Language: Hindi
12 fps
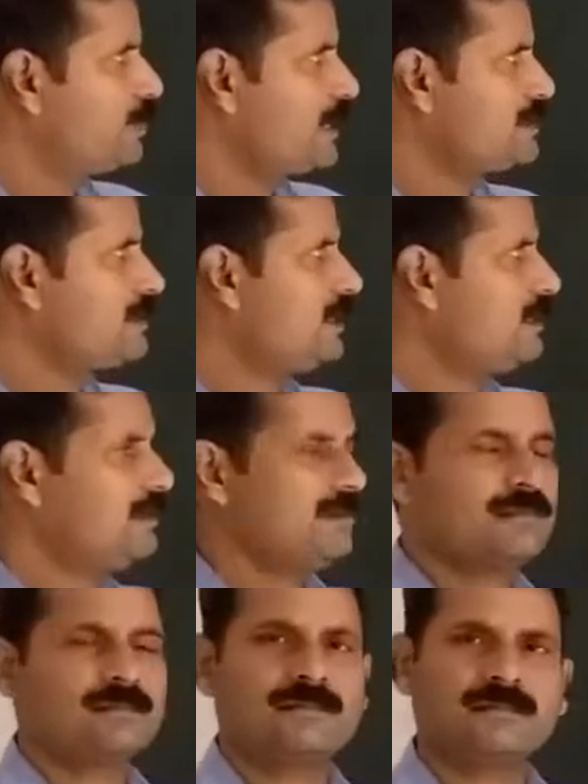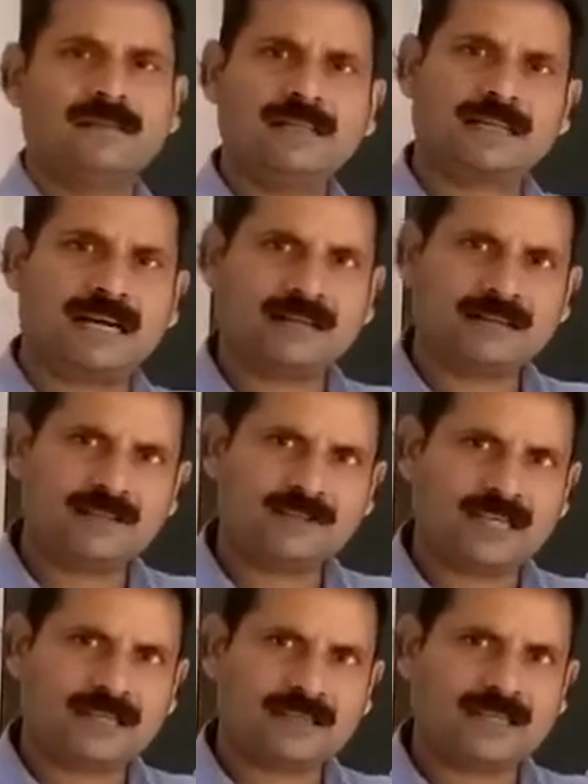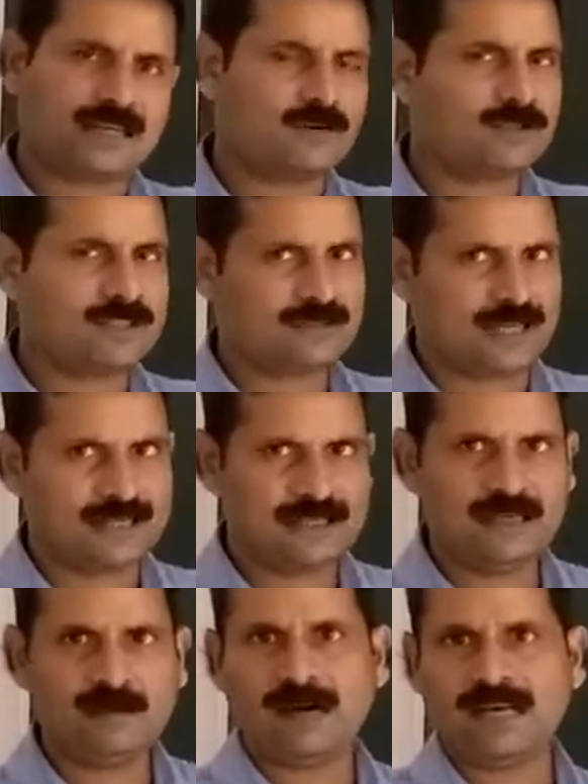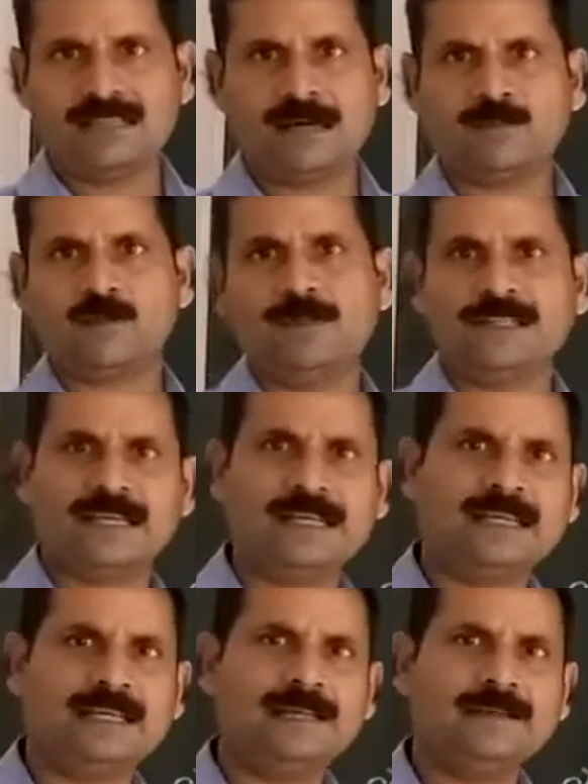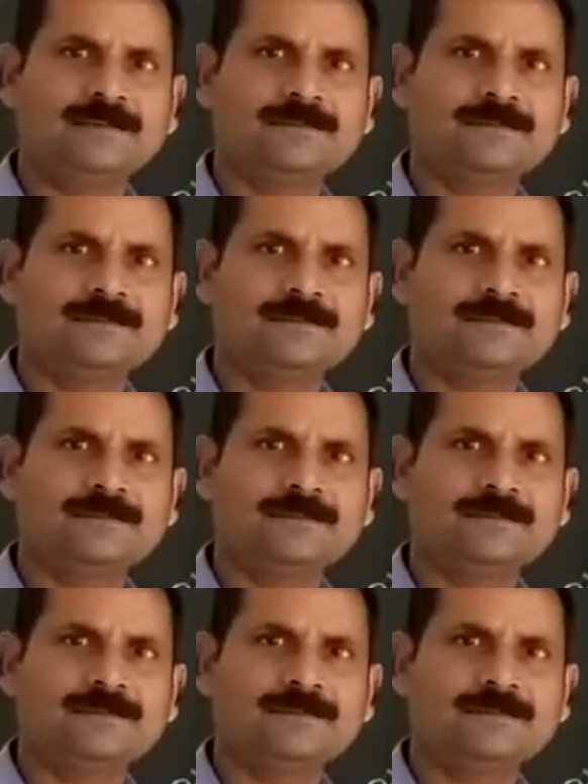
फर्स्ट है लेखांकन चक्र अकाउंटिंग साइकिल हम आज आपको बताएंगे